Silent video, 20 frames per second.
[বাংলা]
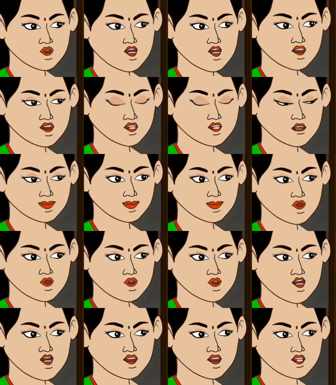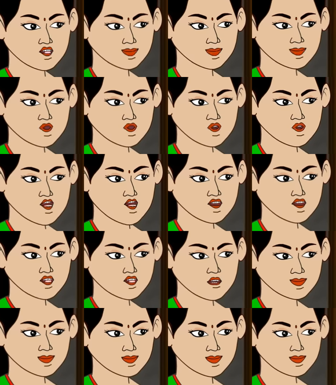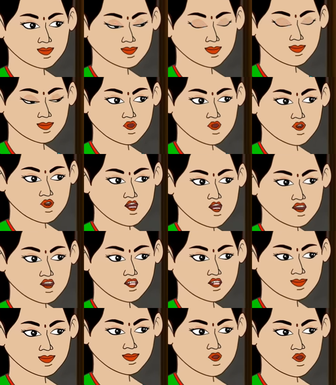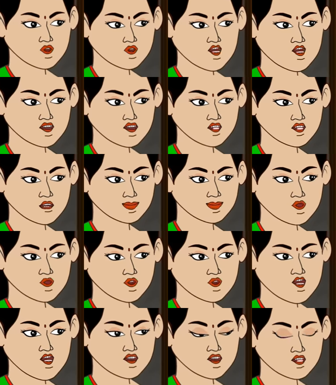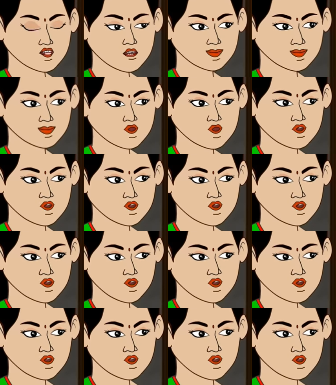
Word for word: একবার ঘরের সালের দিকে তাকিয়ে দেখো ঘরের ভেতর থেকেই আকাশ দেখা